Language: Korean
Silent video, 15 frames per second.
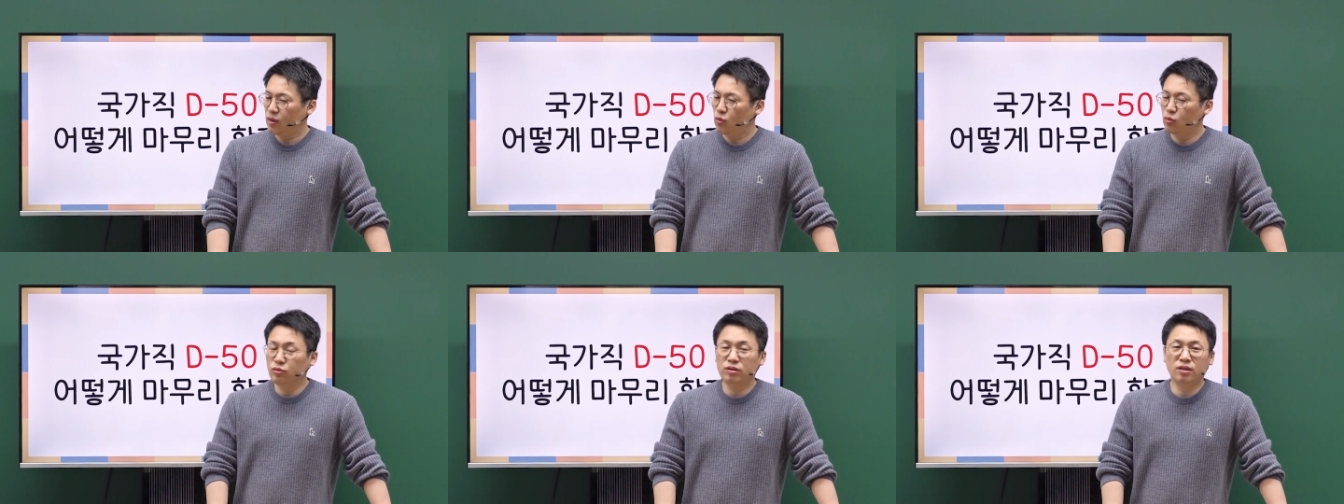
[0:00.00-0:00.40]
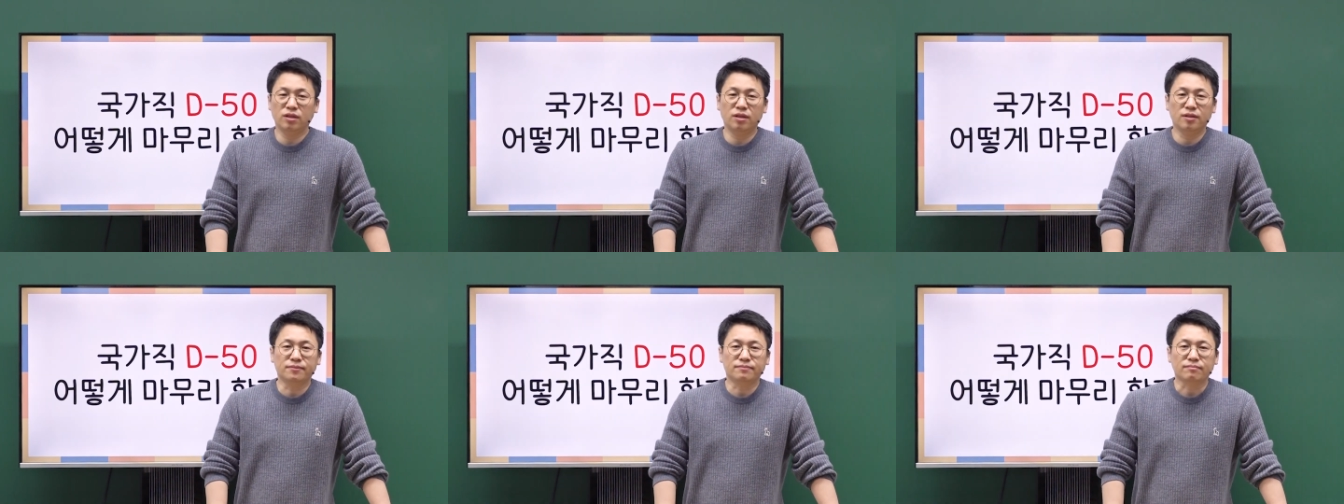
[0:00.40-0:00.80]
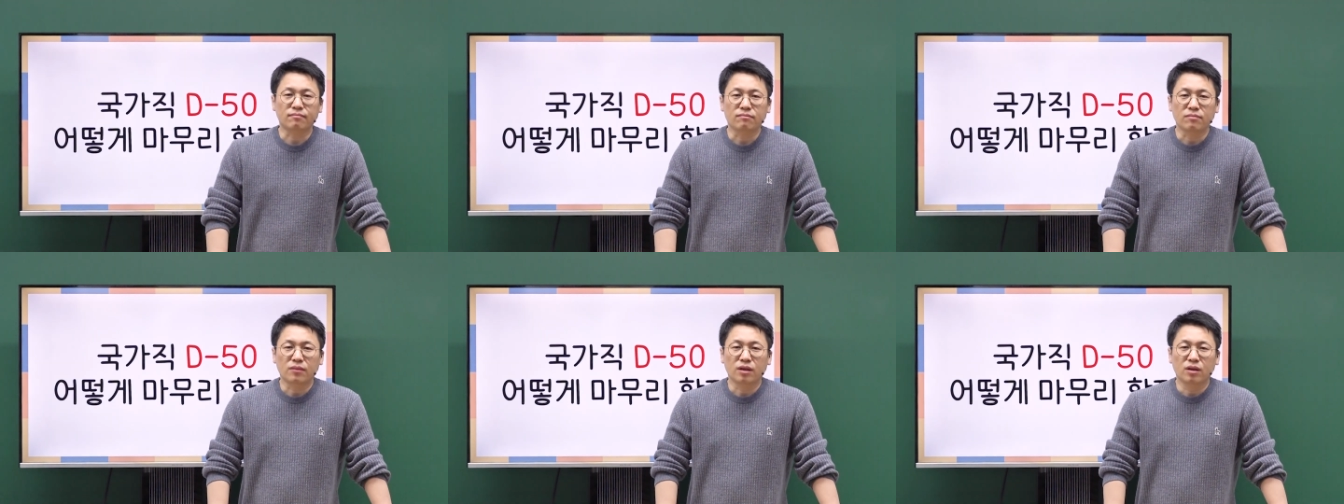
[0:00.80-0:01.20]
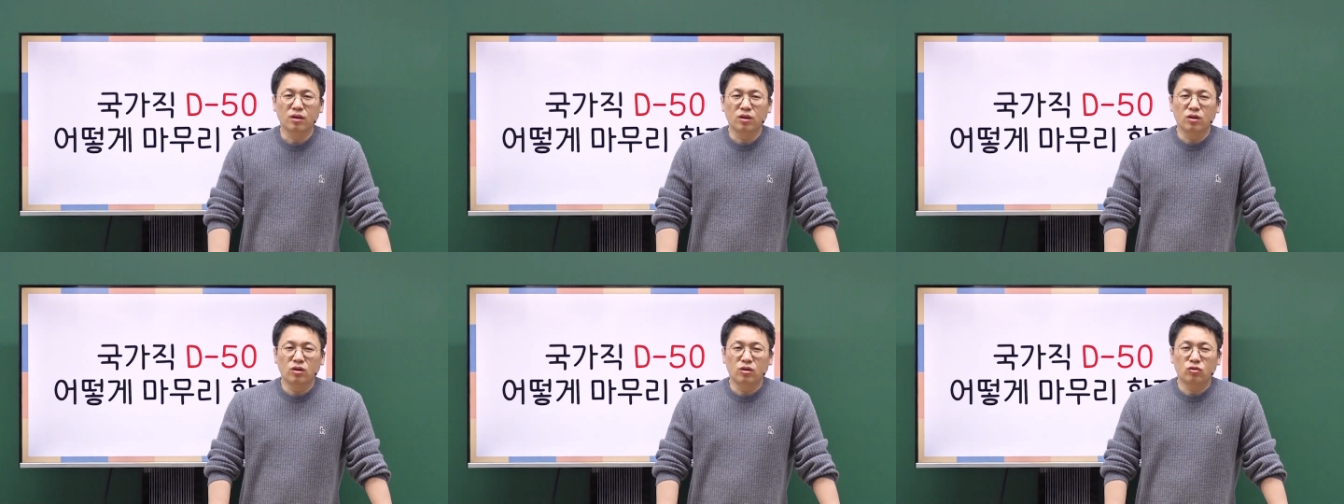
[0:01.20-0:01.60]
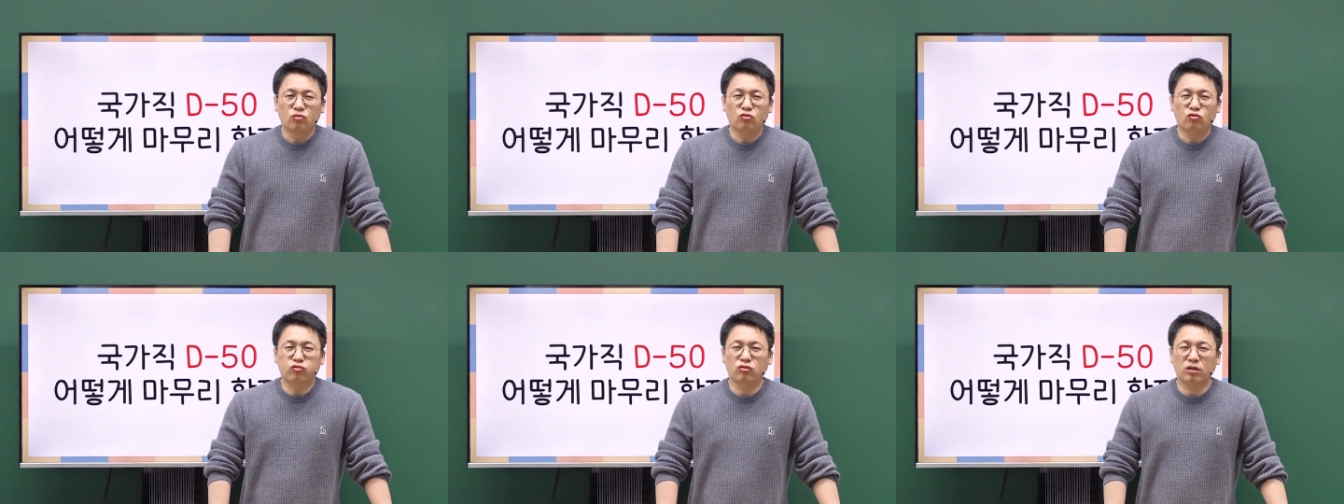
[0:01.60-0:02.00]
오늘이
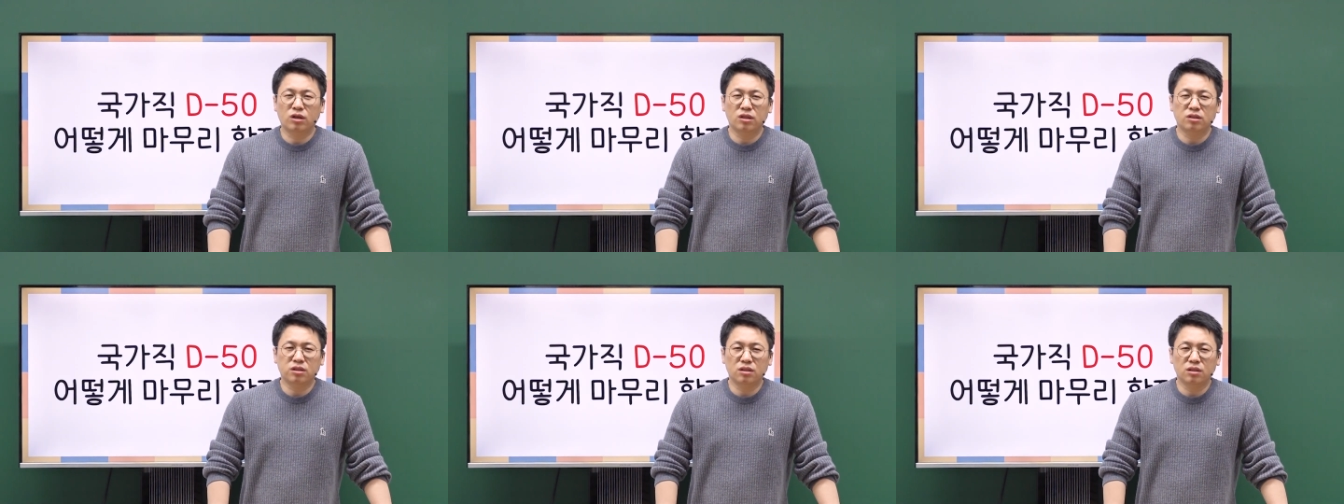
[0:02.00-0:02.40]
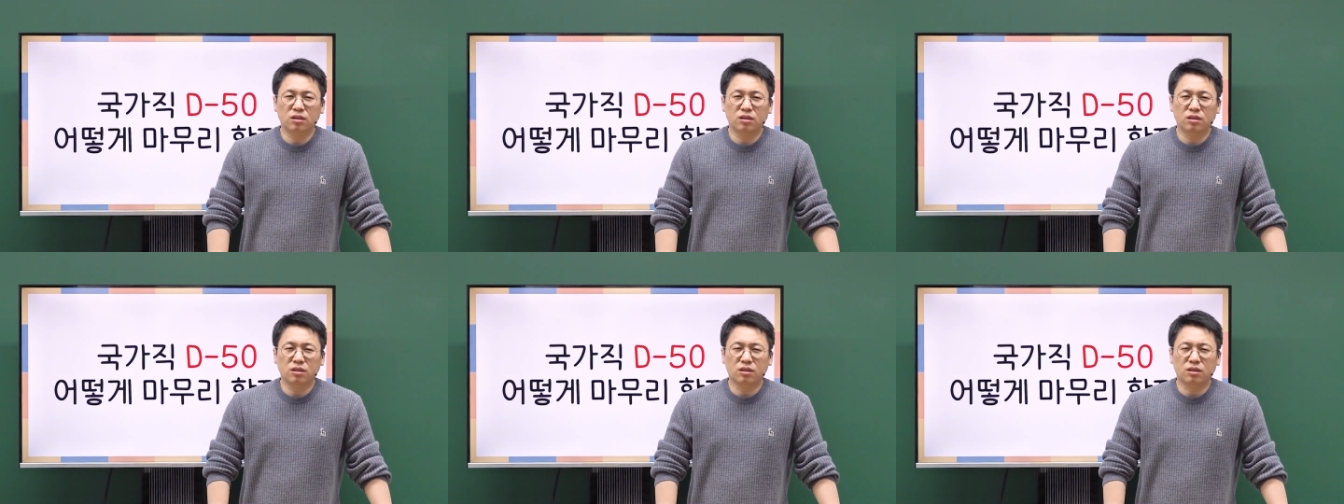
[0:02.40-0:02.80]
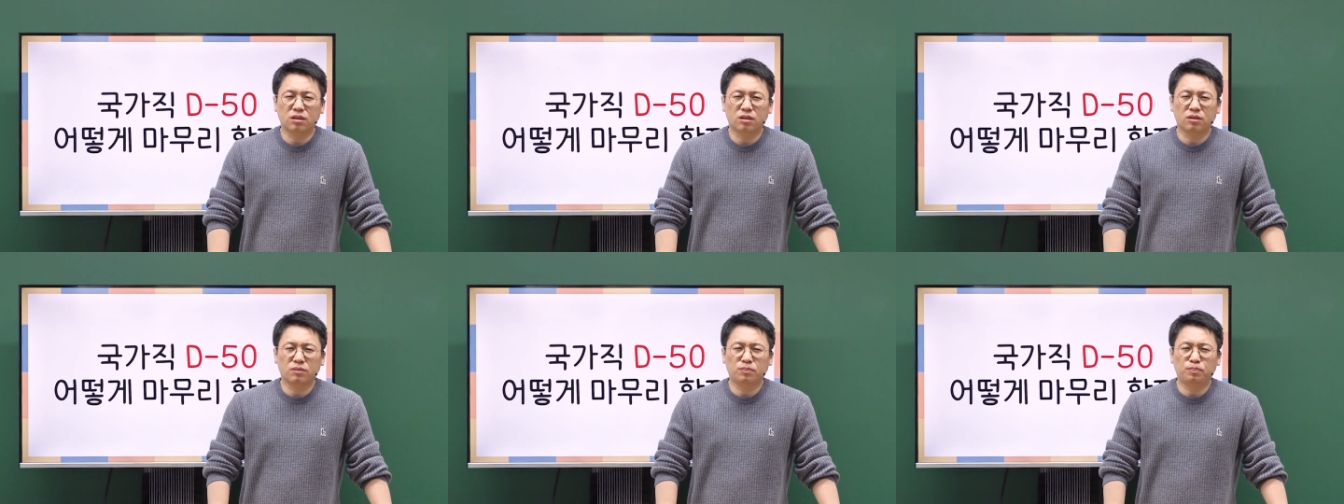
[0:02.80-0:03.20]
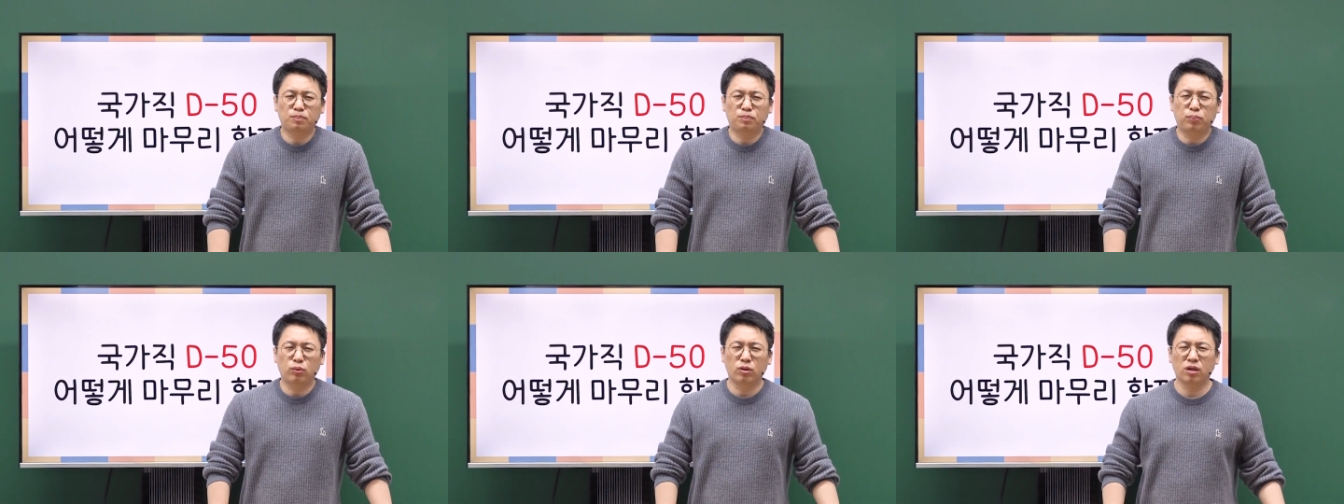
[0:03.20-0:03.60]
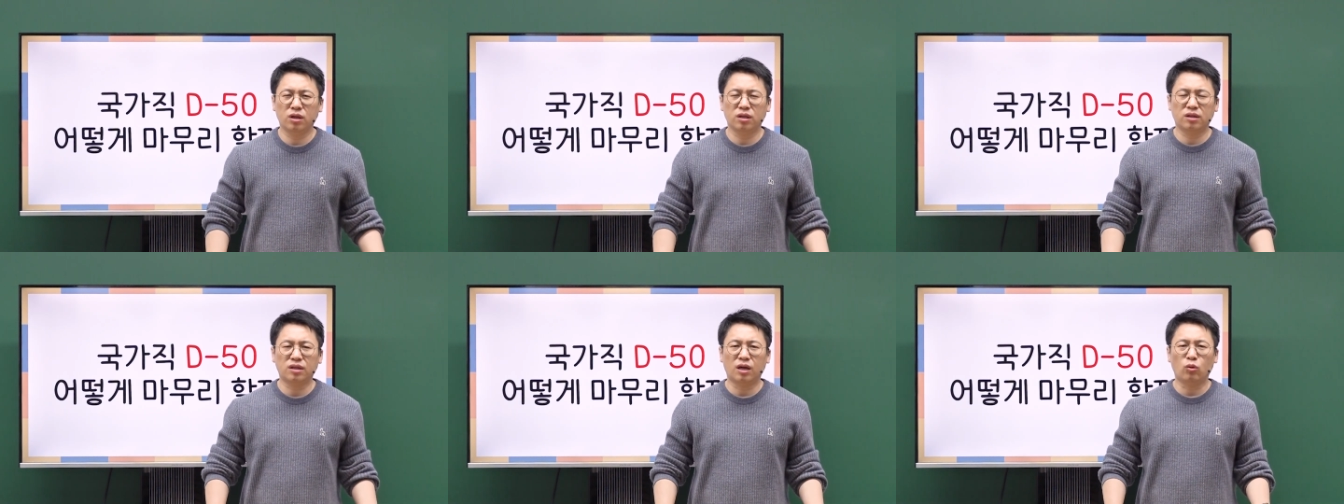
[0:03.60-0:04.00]
국가직
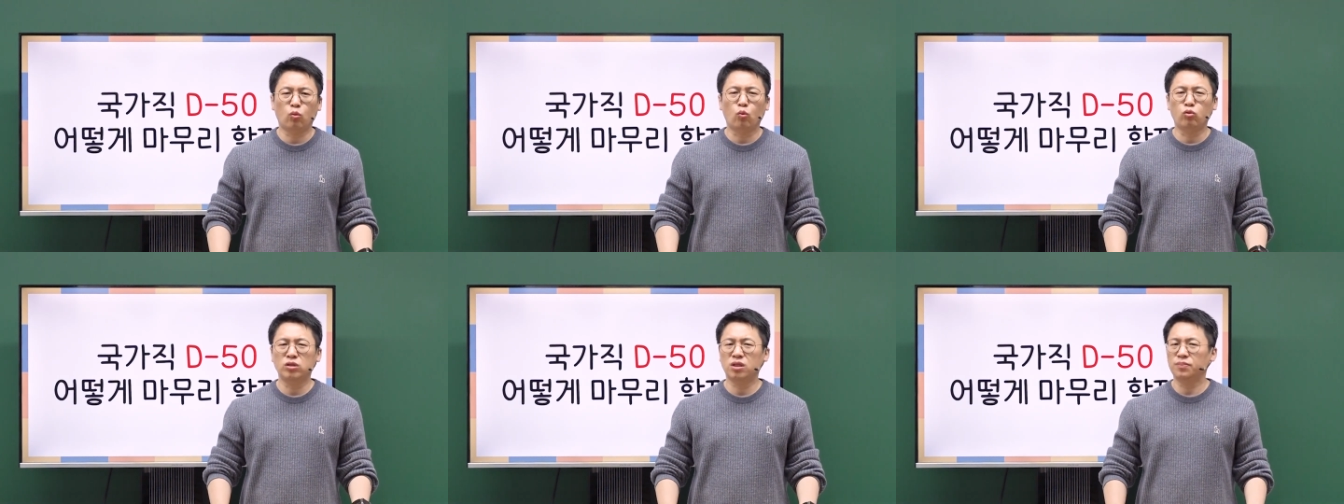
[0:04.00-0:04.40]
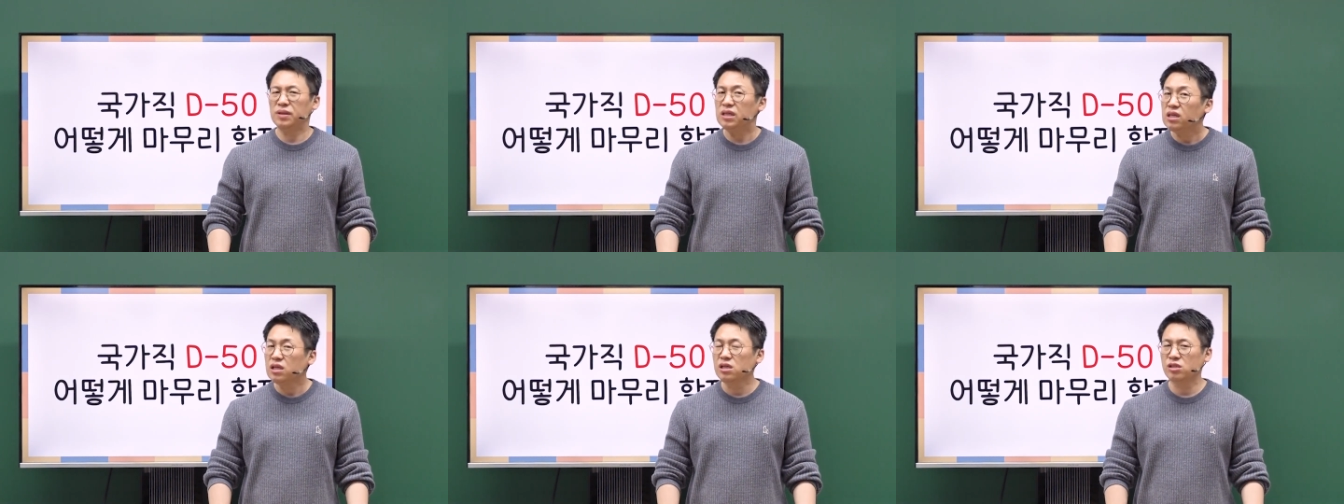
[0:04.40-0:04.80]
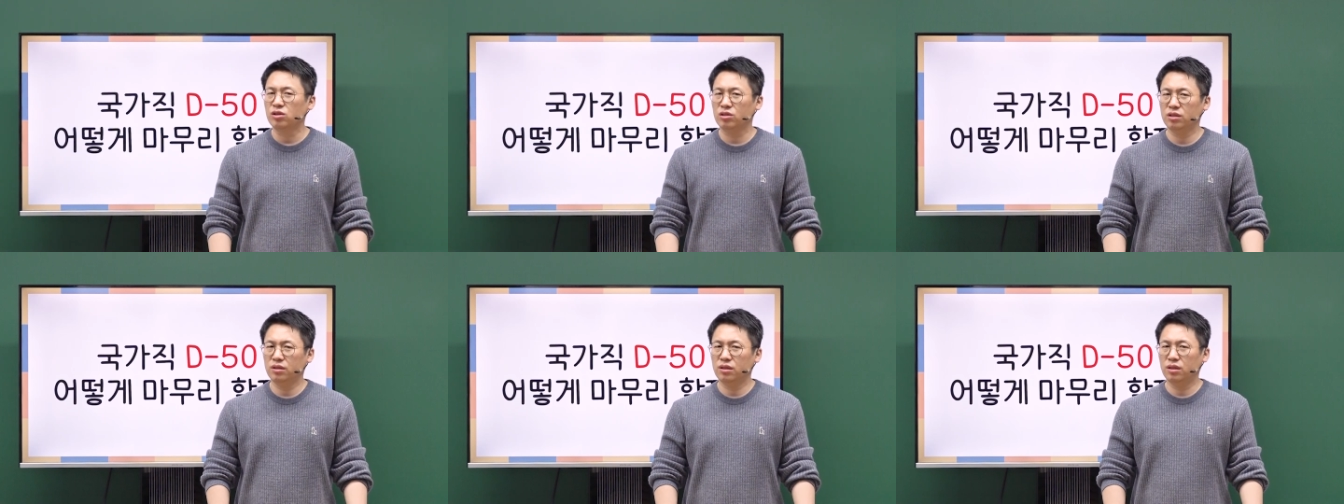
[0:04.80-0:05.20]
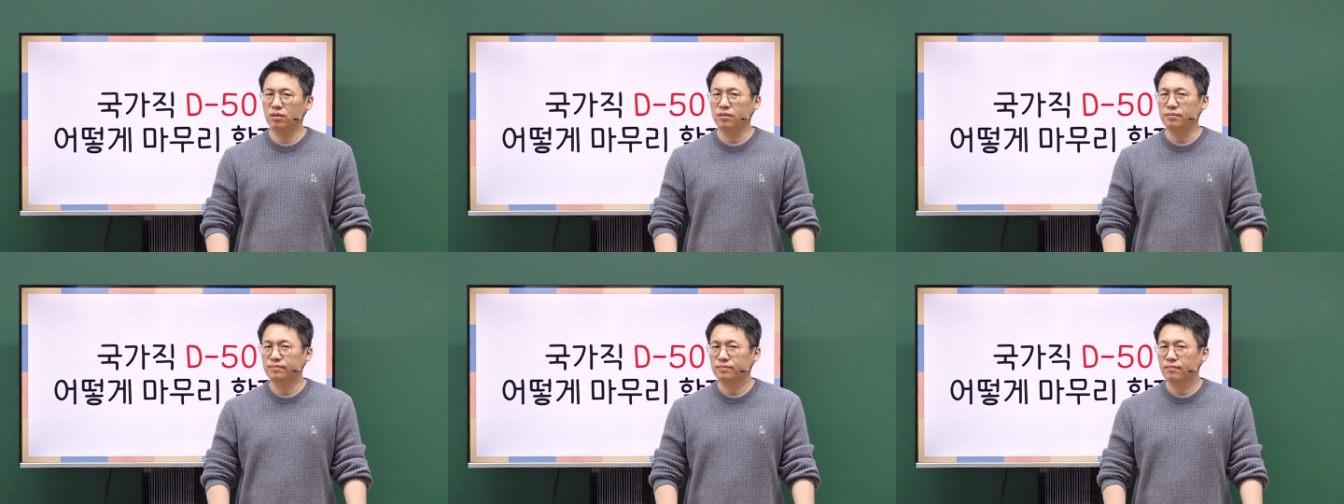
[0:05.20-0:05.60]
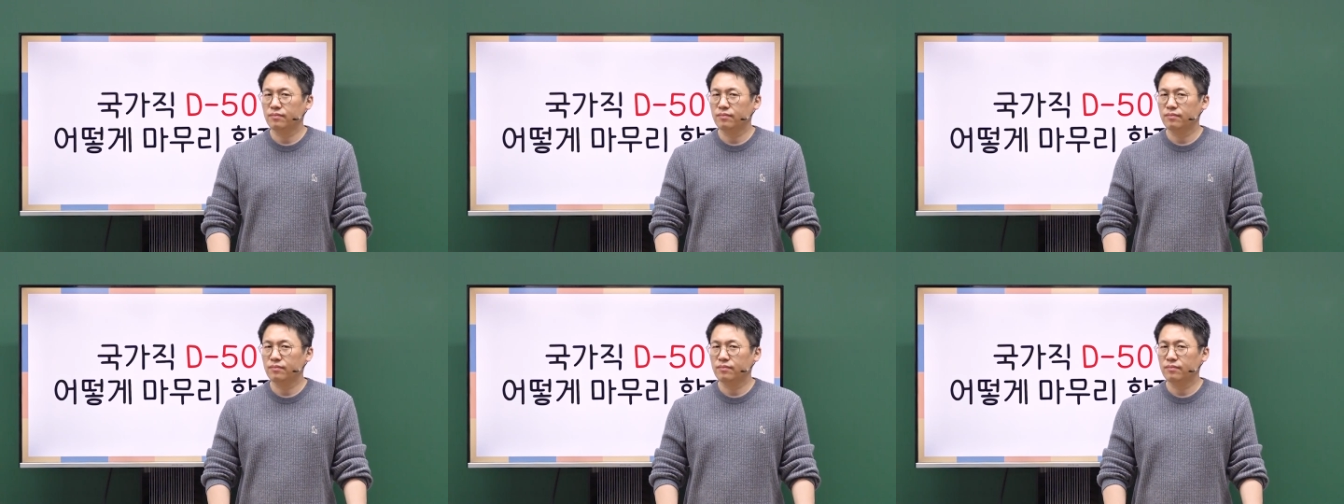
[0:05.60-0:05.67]
보기 딱 52일 전인데요.